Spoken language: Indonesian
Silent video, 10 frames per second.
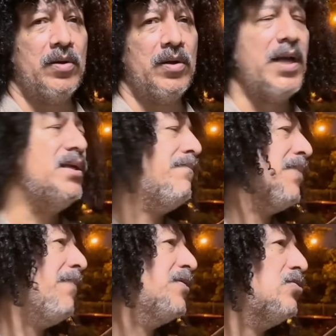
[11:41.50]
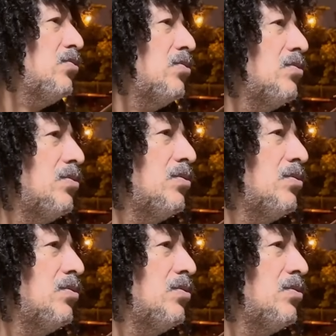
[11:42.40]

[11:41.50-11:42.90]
Kan lemah betul.